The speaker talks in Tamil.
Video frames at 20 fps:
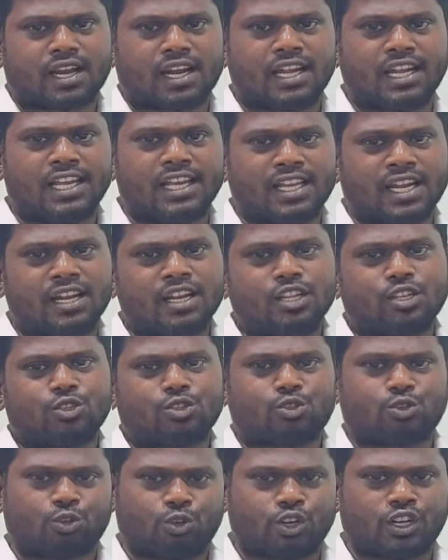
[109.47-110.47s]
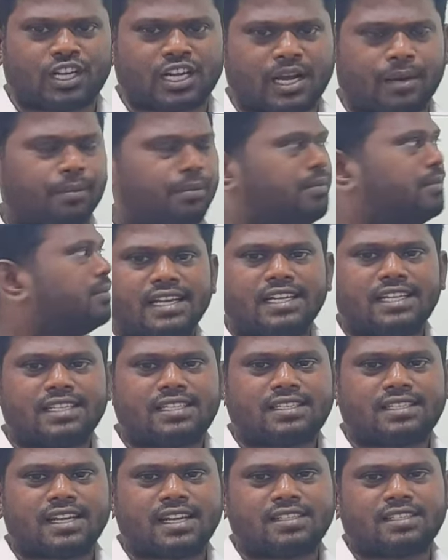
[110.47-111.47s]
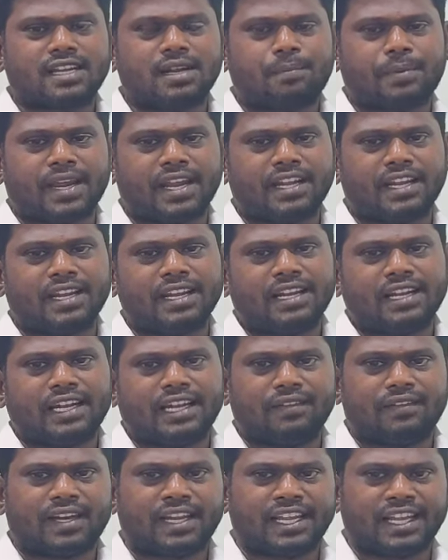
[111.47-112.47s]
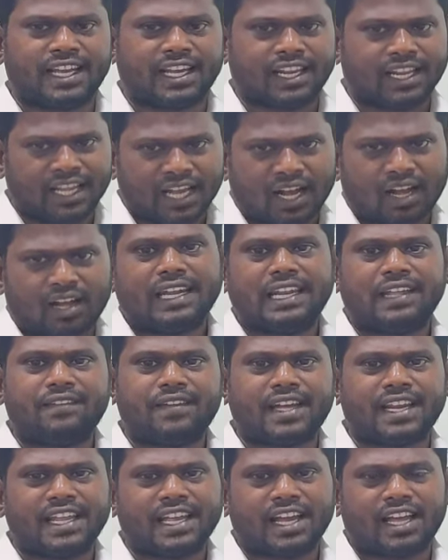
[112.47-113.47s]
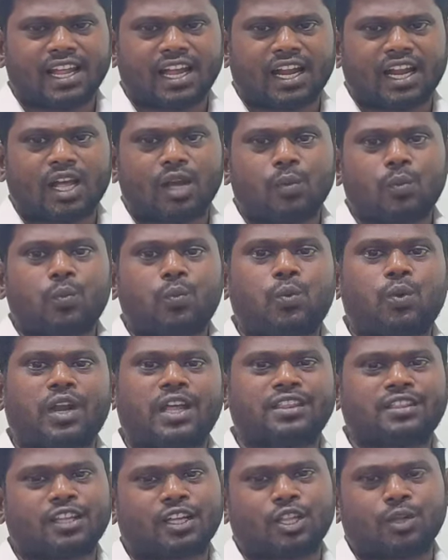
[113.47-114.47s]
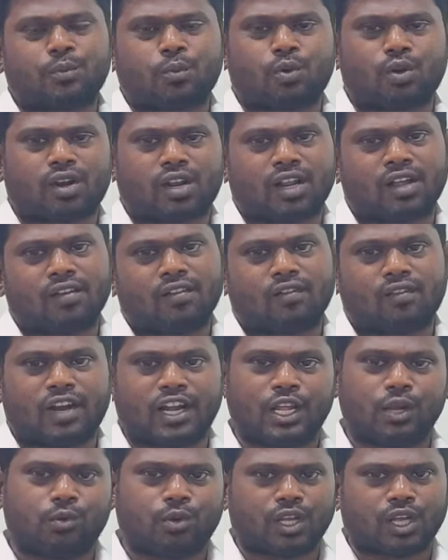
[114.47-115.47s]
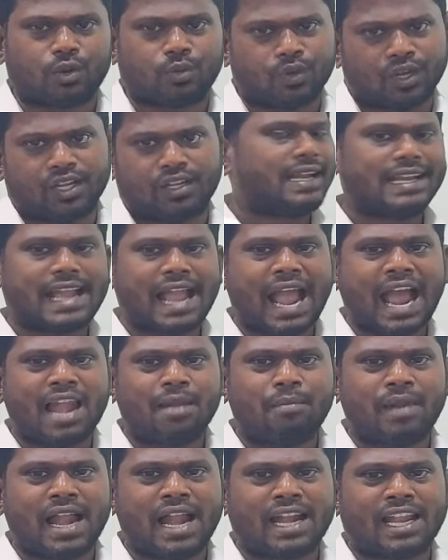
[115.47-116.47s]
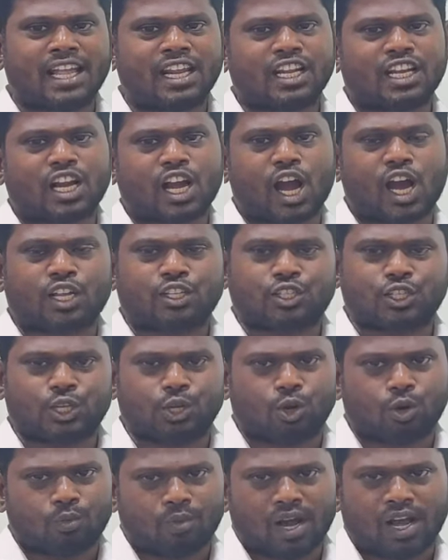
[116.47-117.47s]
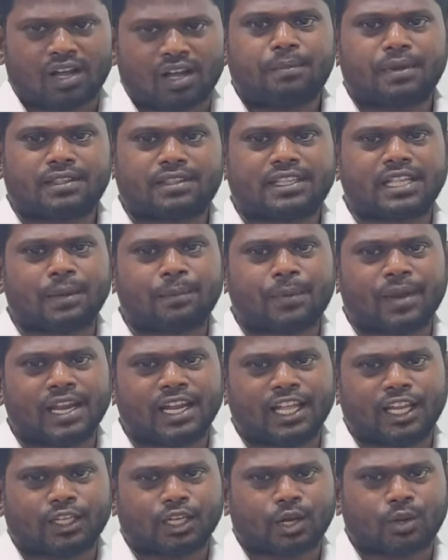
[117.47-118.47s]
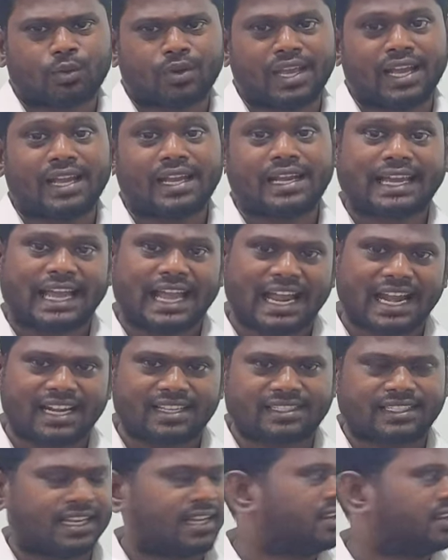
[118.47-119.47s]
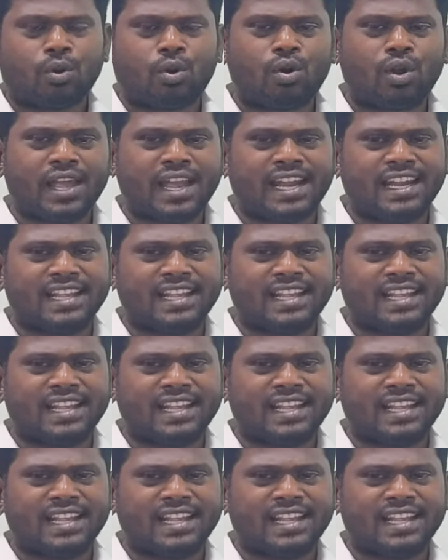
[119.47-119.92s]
கல்லீரல் சுருக்கம் டிஸ்டன்ஷன் பெயின் இன் லிவர் ஏரியா லிவர் ஏரியால புடைத்தது போன்ற வலி உணர்வு கேல் பிளேடர் கார்சினோமா பித்தப்பையில் இருக்கக்கூடிய கேன்சர் கோலே